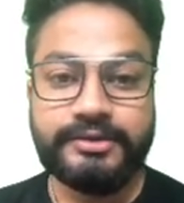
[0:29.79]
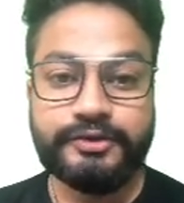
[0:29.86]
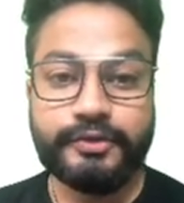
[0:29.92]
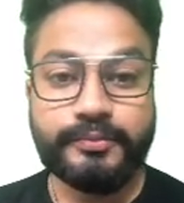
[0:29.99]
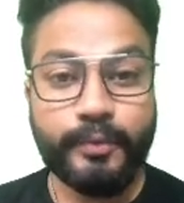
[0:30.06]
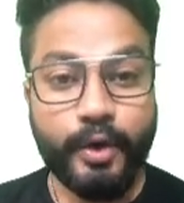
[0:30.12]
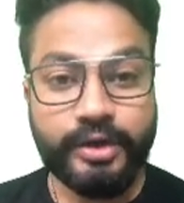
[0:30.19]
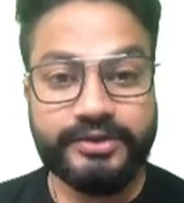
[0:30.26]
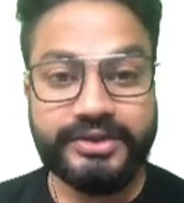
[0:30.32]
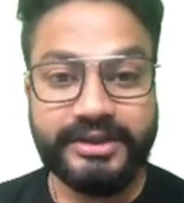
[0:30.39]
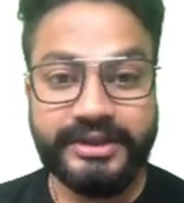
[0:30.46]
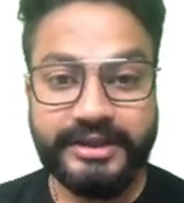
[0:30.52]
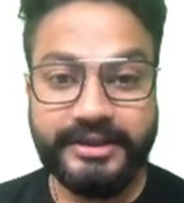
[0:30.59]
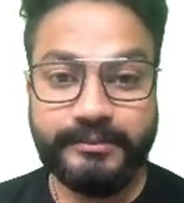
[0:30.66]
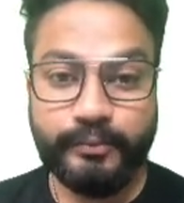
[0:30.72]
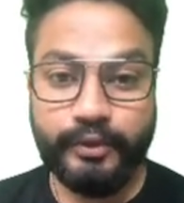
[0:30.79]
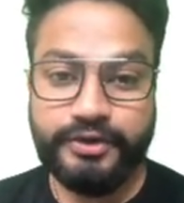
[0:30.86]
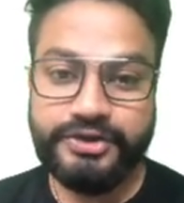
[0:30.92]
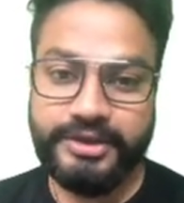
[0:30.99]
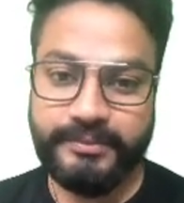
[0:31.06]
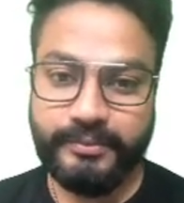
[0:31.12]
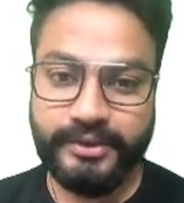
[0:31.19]
जो बहुत ज़्यादा
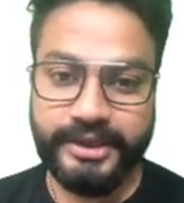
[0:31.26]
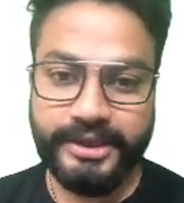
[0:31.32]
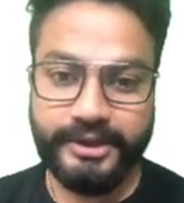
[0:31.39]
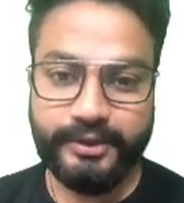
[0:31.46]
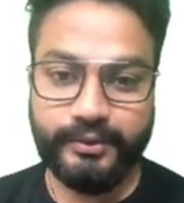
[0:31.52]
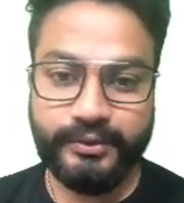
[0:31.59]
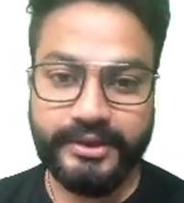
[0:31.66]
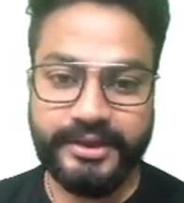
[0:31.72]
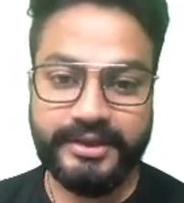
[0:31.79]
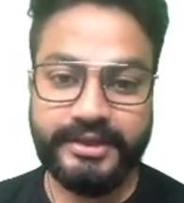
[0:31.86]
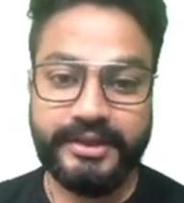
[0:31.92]
मोस्ट इम्पोर्टेंट होंगे